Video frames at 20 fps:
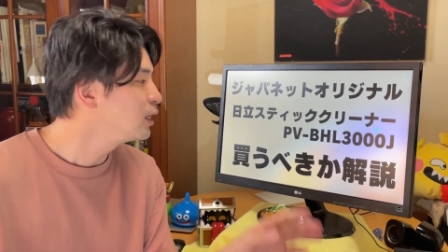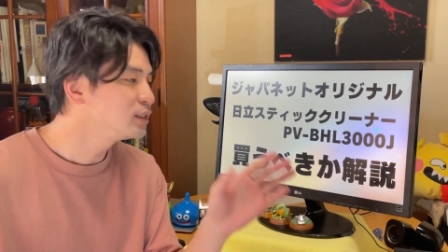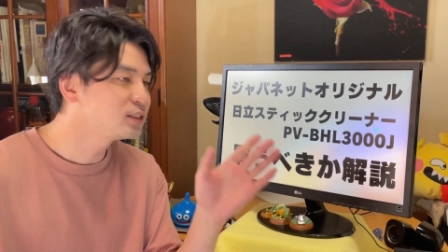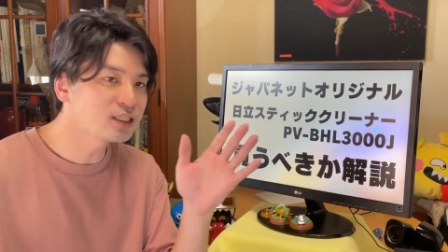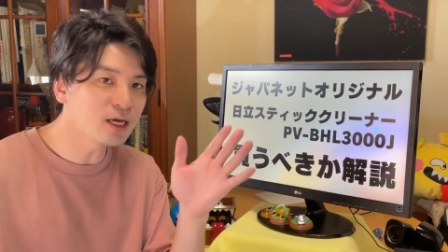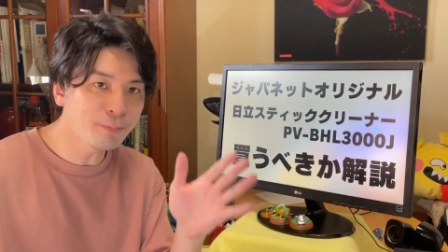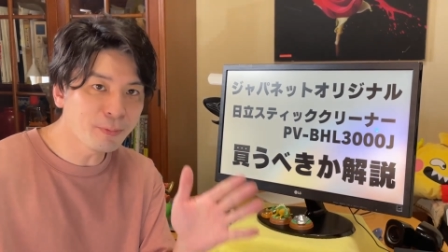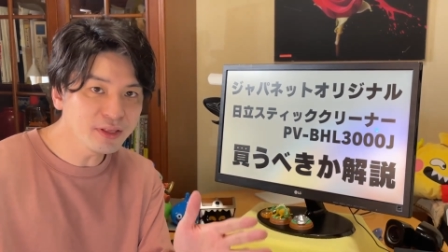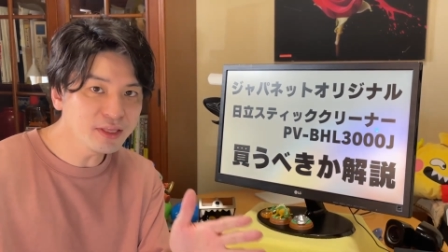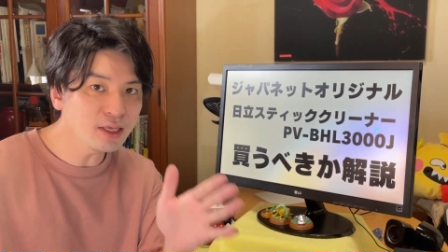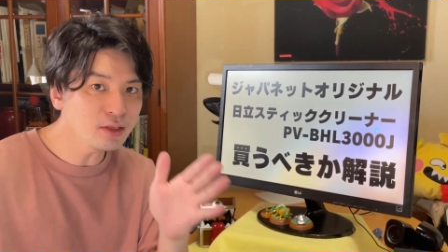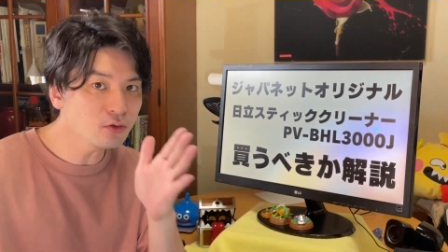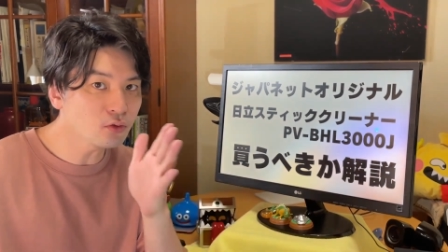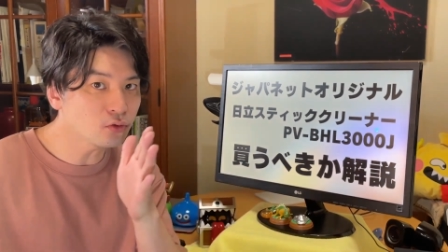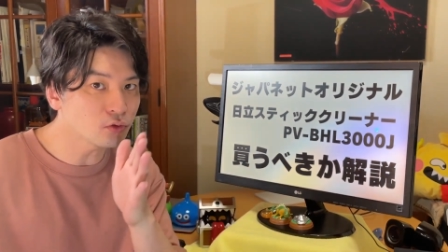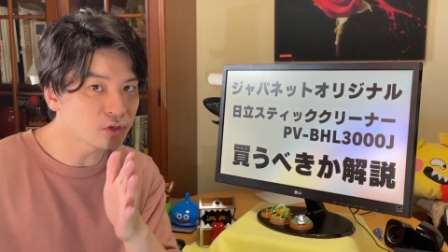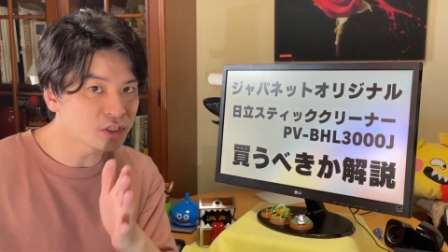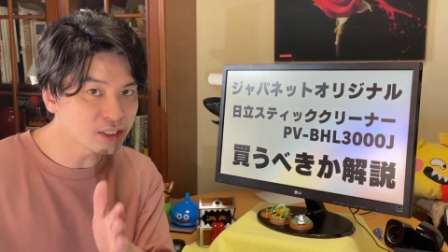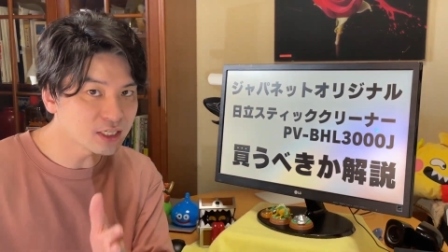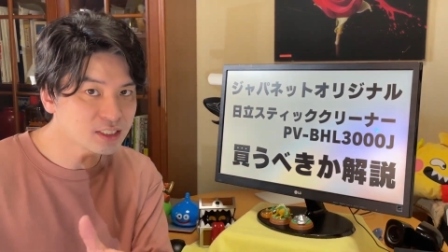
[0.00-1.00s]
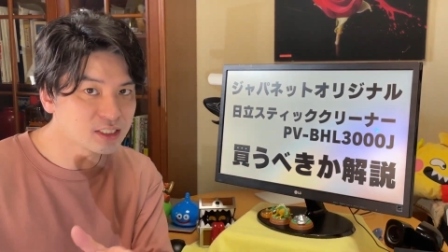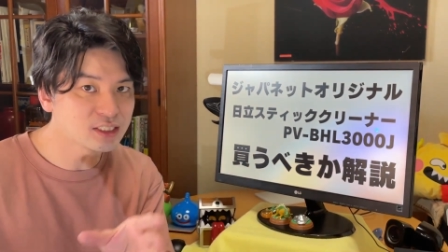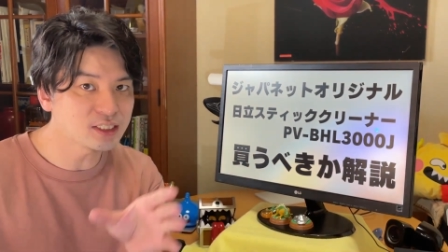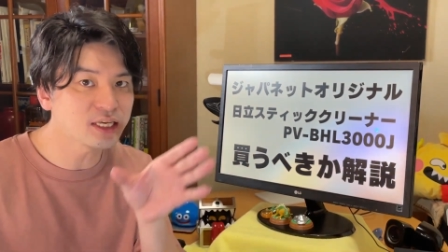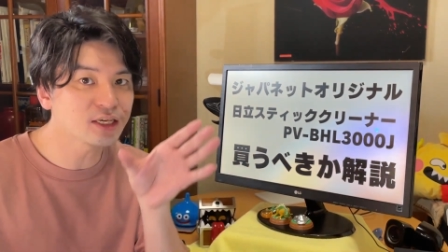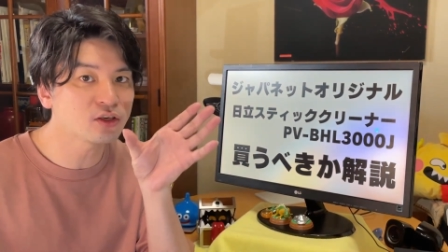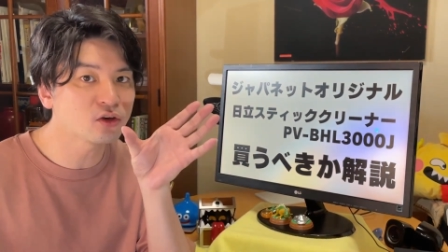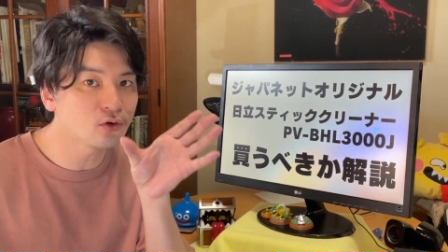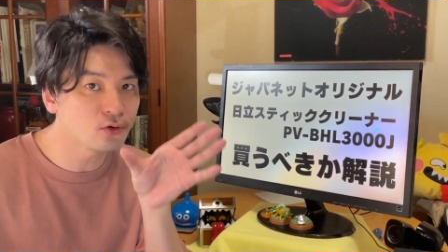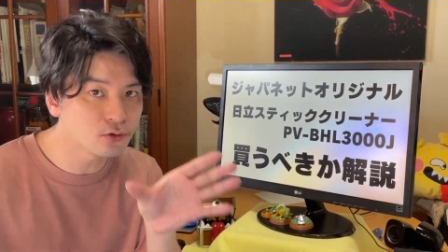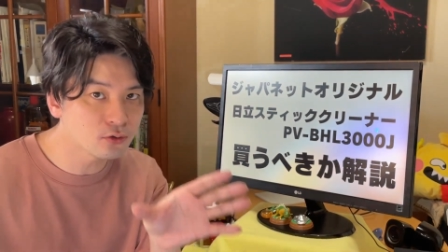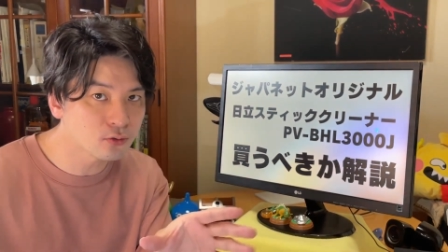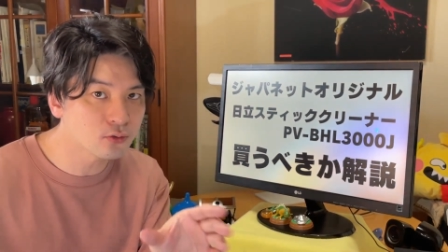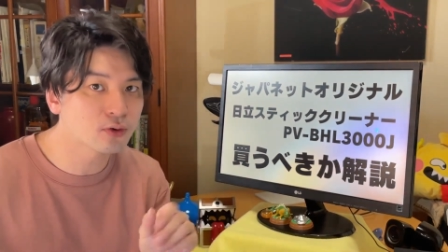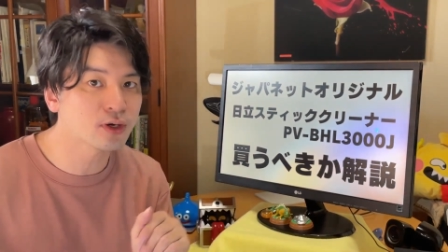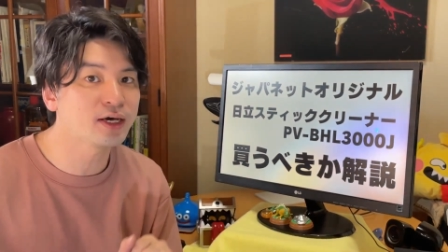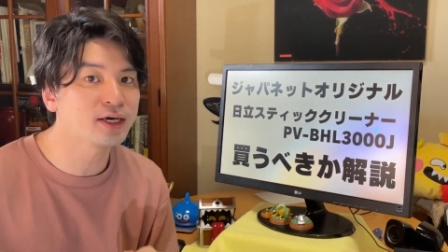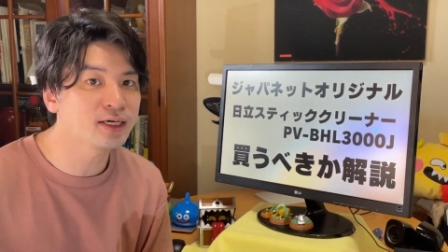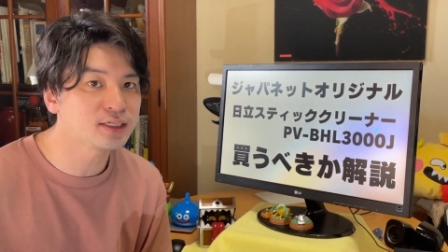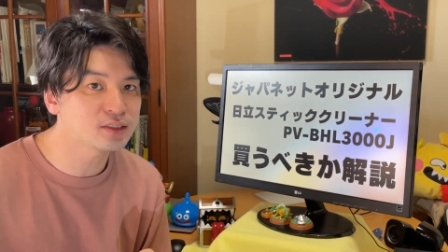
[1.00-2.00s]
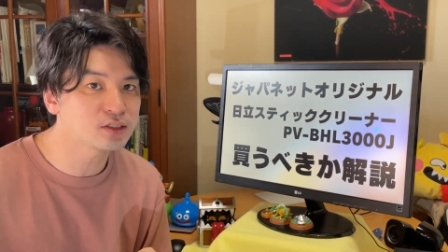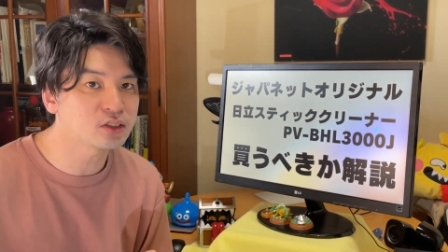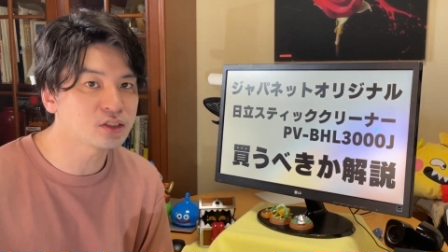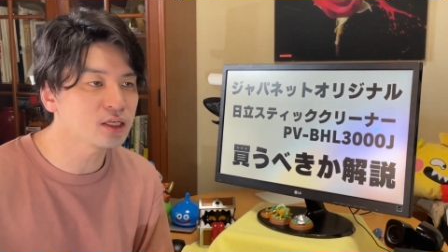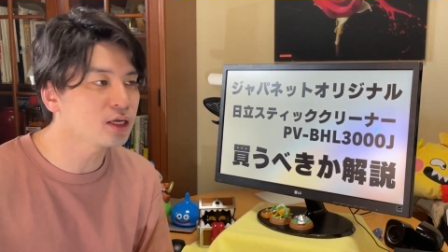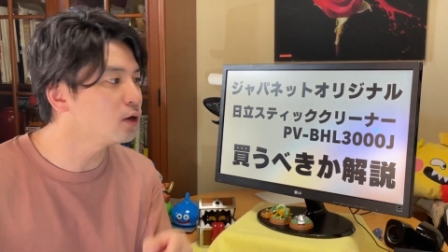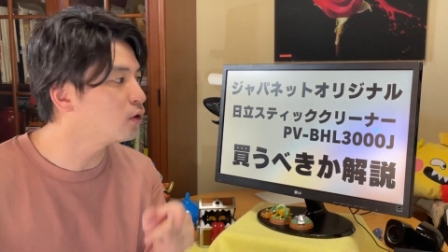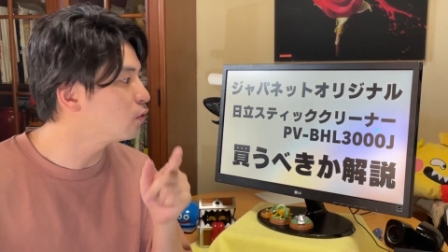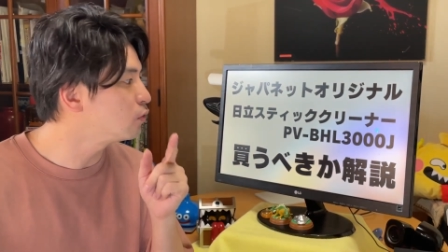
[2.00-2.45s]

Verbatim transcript: ジャパネットと日立で共同開発した